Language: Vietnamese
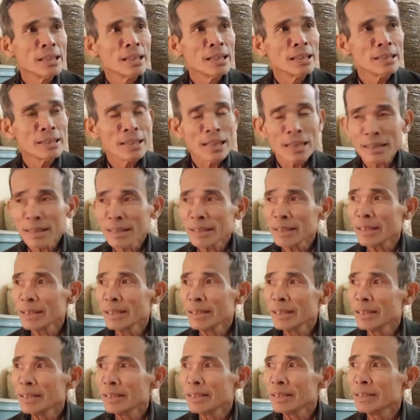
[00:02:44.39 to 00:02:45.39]
Dạ. tháng thứ
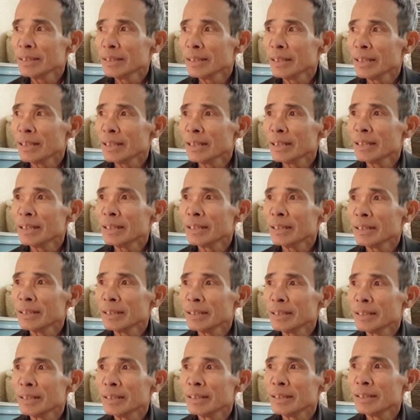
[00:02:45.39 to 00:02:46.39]
tư thì giờ
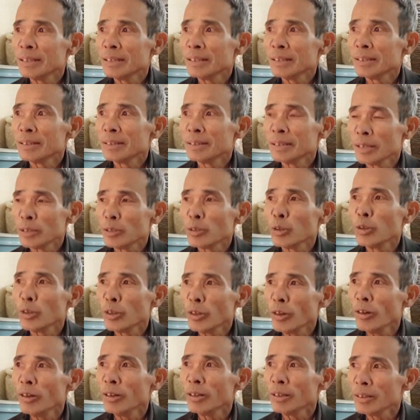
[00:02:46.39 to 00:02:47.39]
giờ
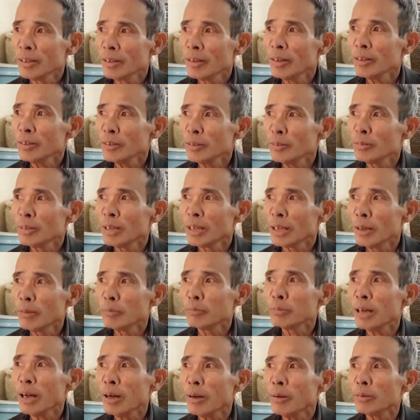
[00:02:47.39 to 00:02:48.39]
tôi còn nói chung là
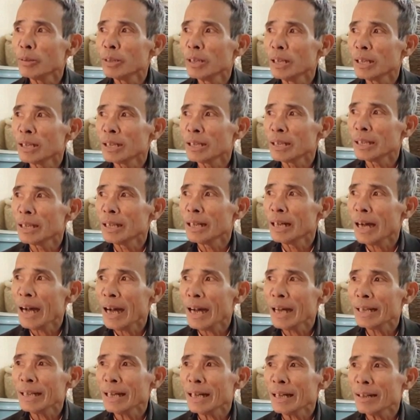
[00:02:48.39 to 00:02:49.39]
không đau được ờ,
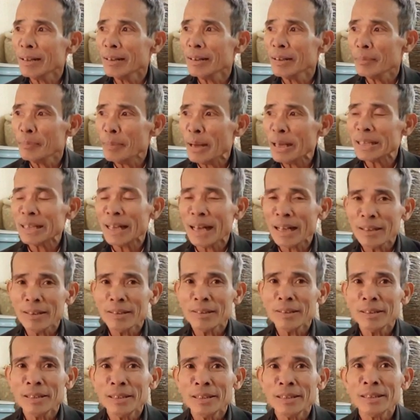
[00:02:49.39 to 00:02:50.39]
hai tháng rồi ba vâng, tháng
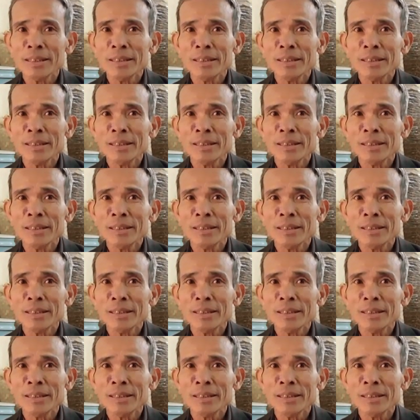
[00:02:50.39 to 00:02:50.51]
rồi bác đi